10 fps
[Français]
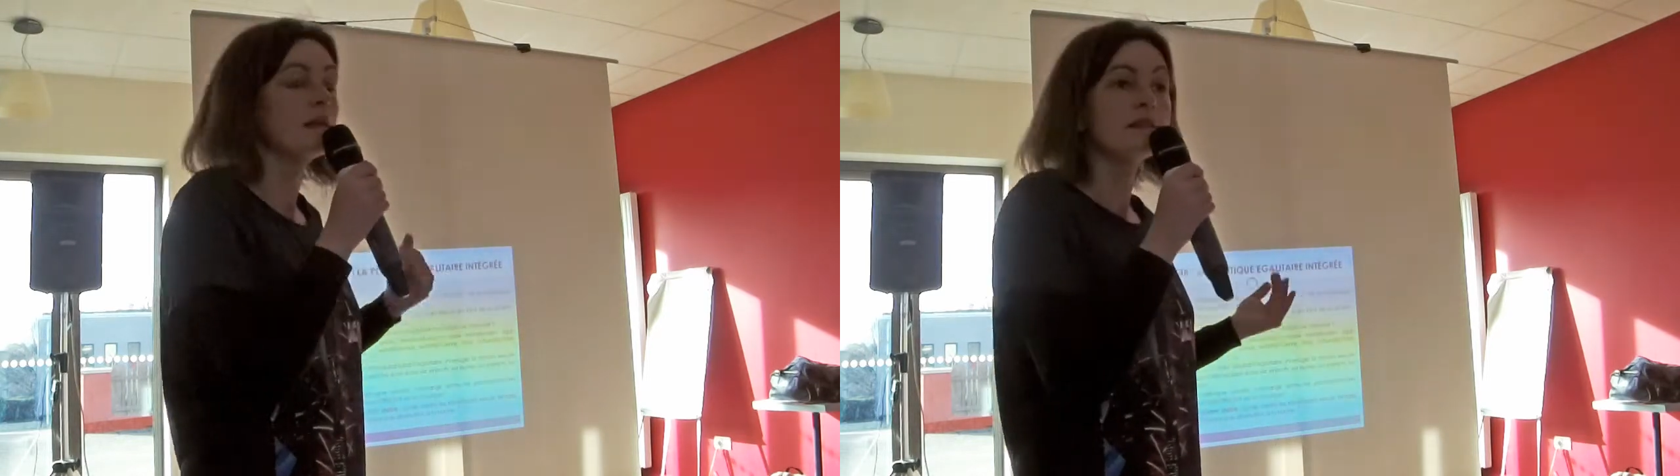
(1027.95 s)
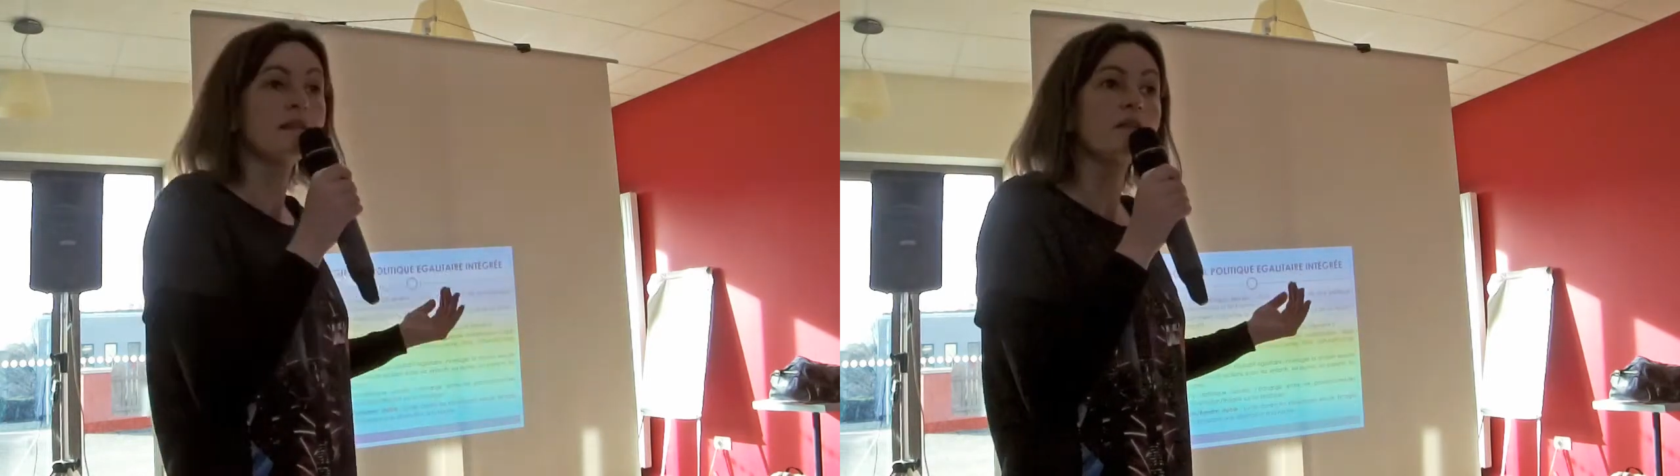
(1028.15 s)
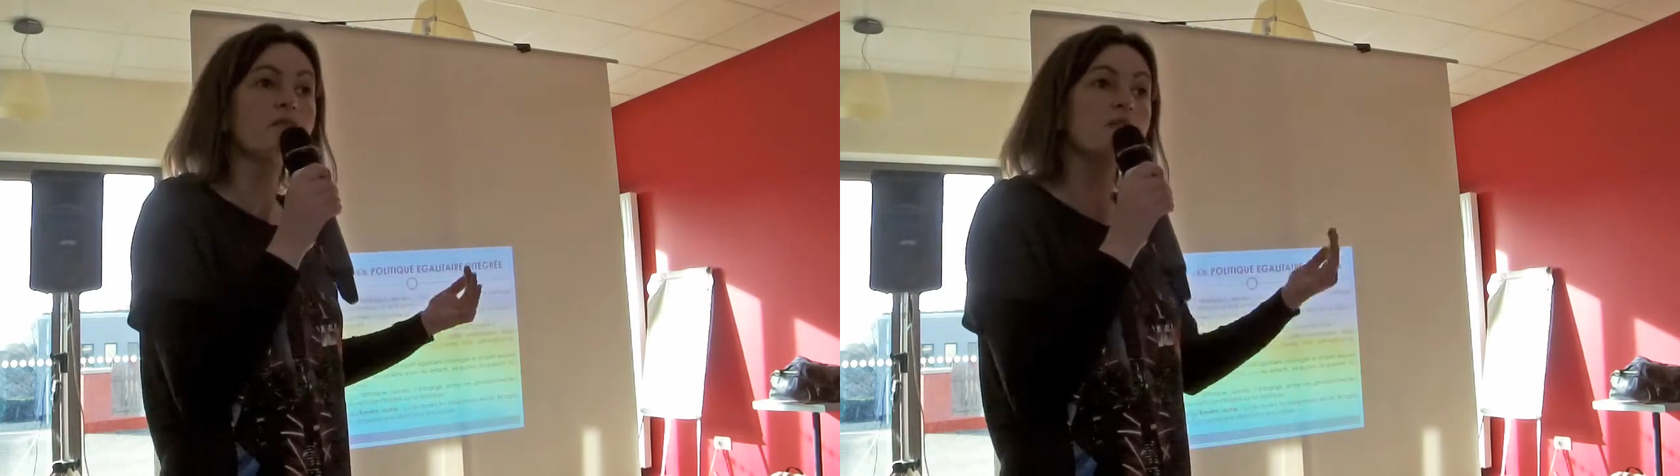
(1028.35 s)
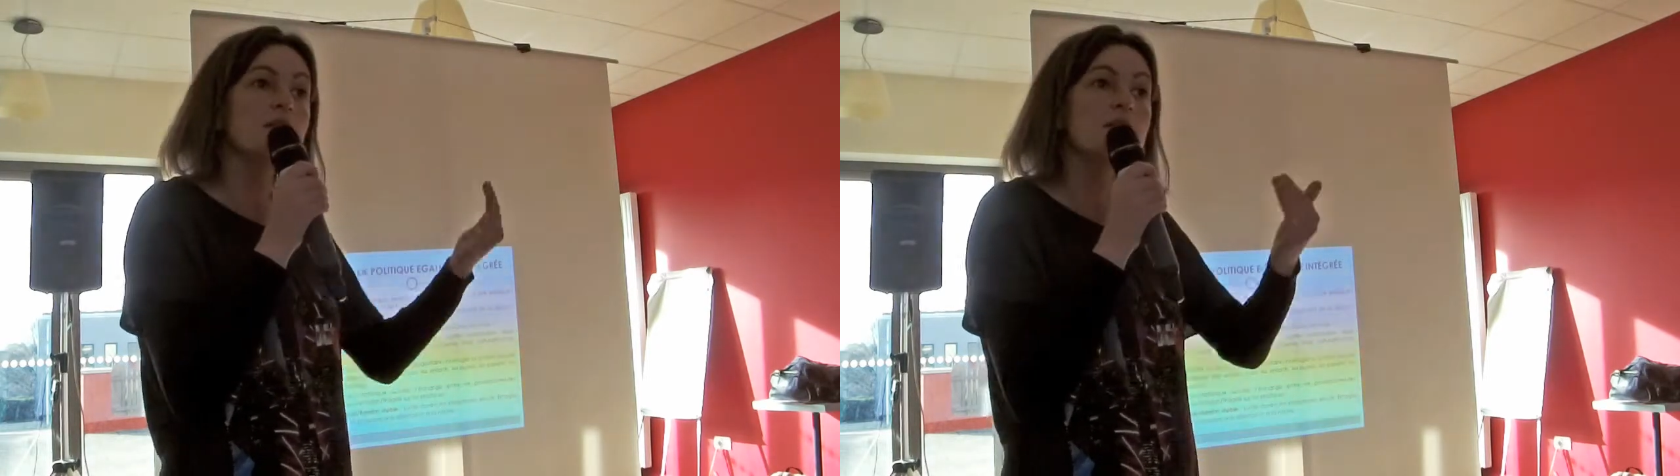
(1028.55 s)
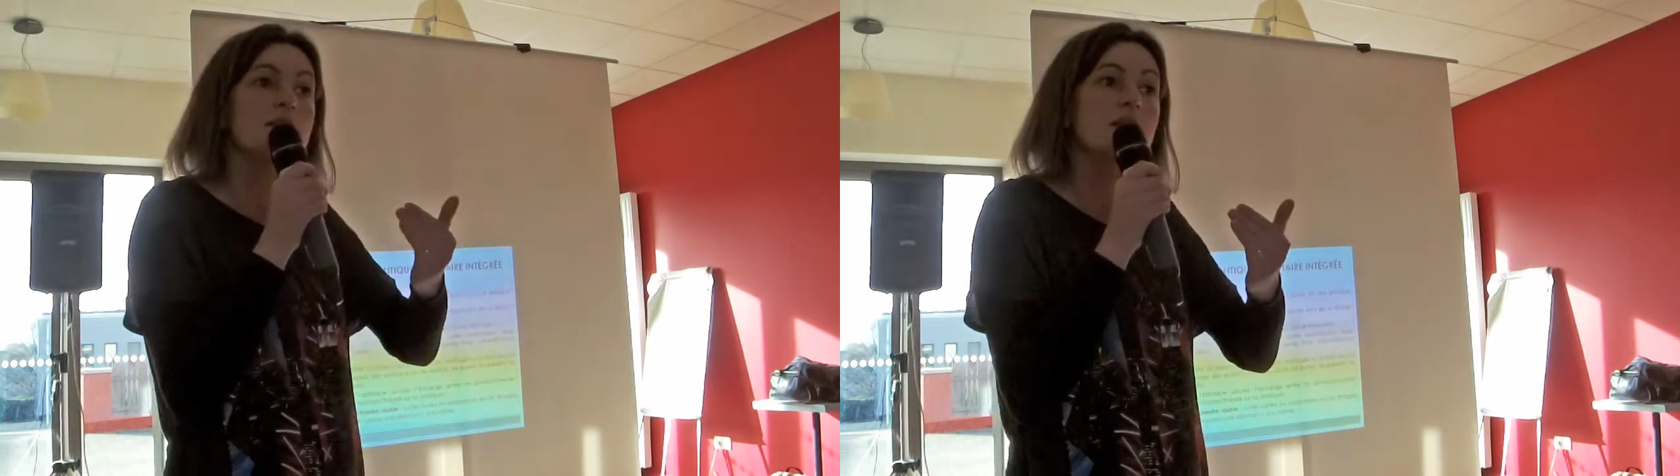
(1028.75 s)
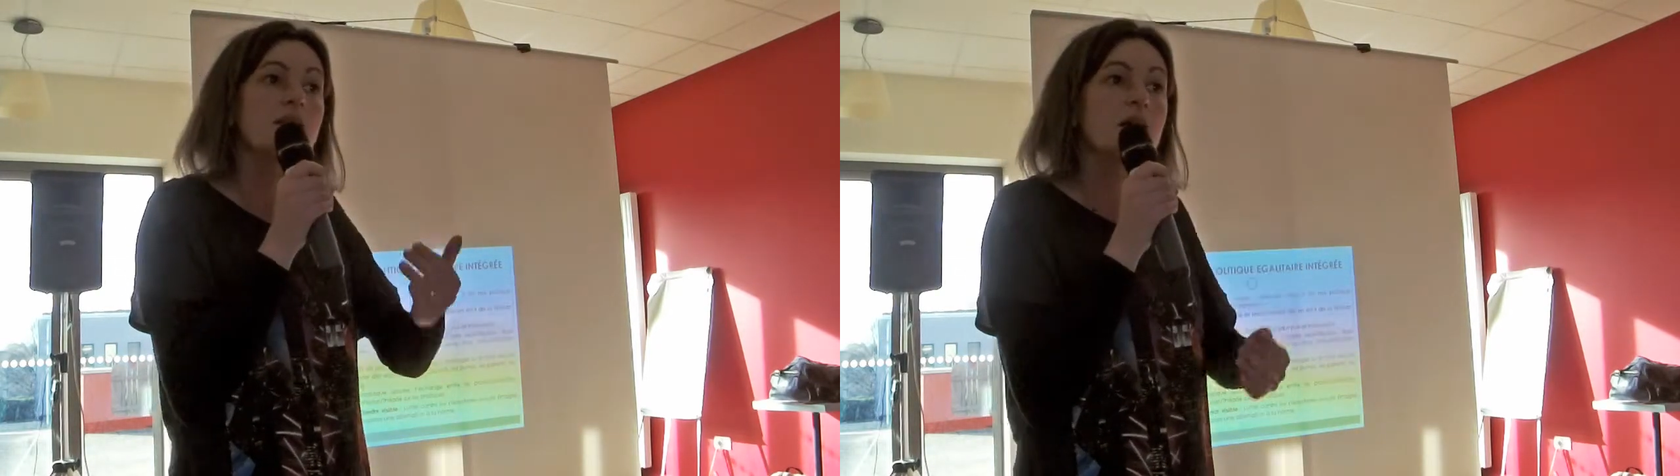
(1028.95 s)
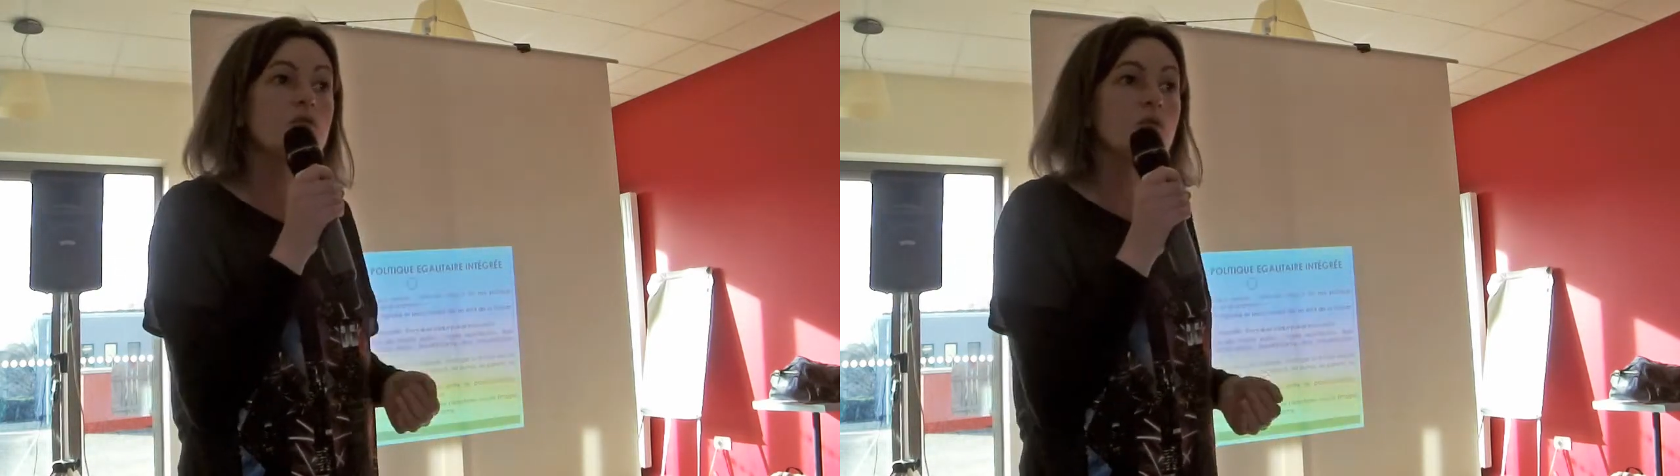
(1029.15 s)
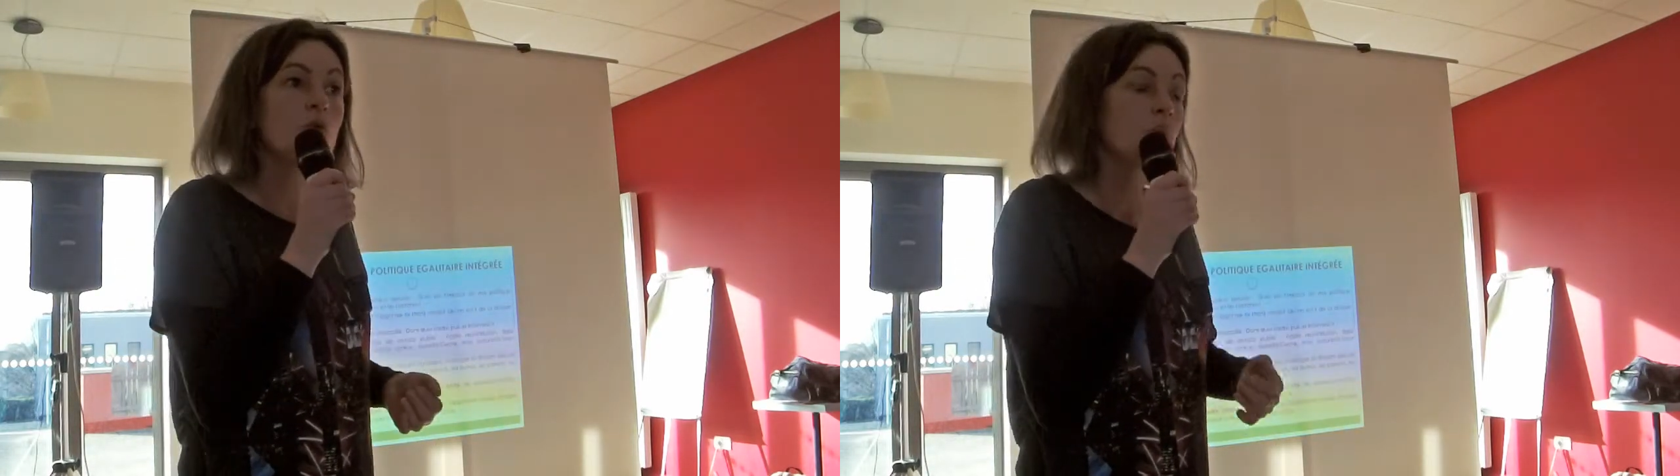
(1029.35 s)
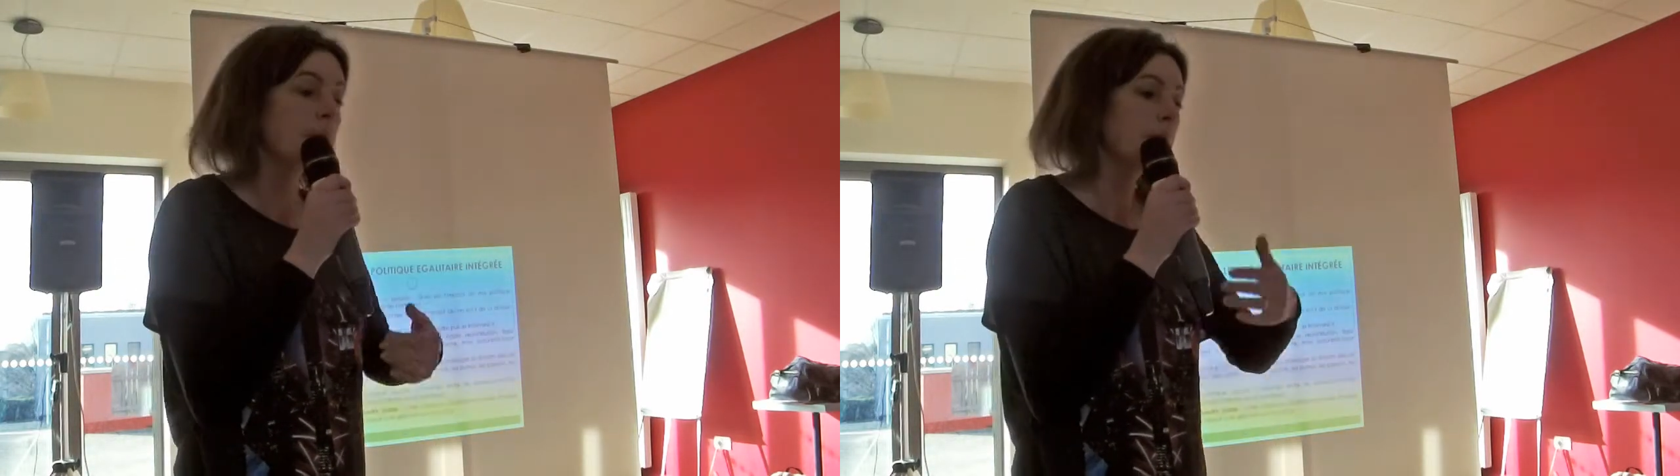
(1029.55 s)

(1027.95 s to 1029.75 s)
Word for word: cinq filles et cinq garçons,